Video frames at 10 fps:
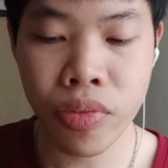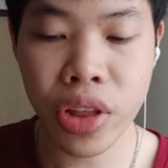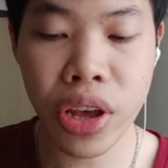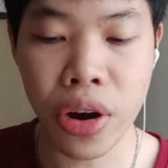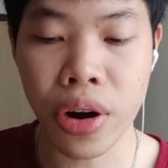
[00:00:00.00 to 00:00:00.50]

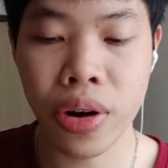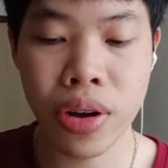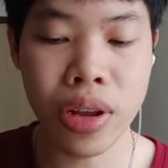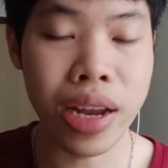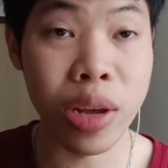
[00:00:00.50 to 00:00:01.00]
Dear
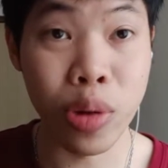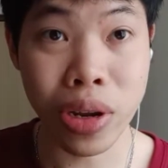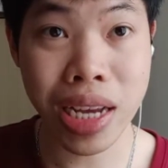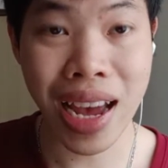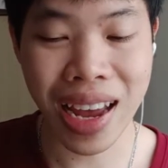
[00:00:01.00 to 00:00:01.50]
อันนี้หนุ่ย
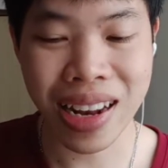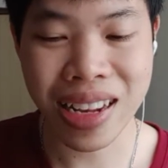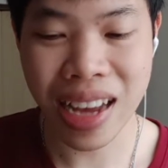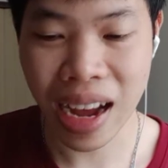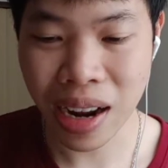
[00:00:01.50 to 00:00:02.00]
จะอ่าน
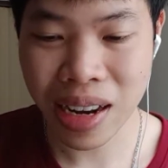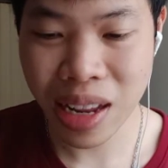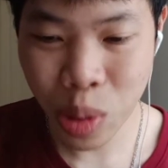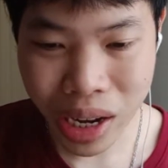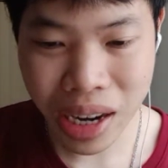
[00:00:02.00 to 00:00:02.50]
จากที่
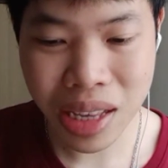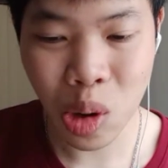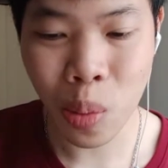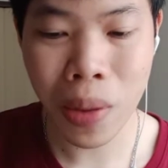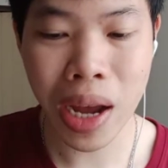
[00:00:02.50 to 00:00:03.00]
หนุ่ยเคย
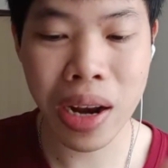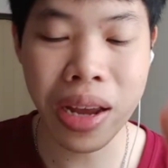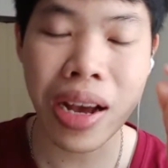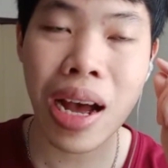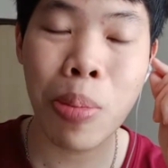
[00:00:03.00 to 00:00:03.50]
ส่งไปเลย
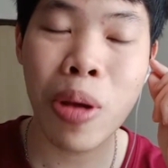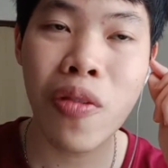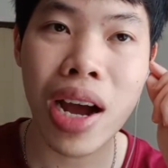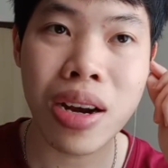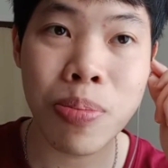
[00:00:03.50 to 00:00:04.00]
นะครับให้
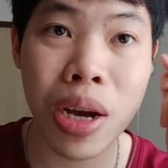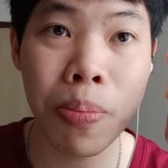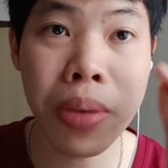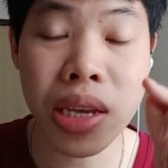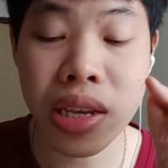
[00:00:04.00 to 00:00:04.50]
ฟังเมื่อ
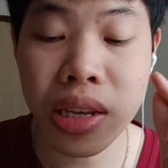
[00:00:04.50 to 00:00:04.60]
ปี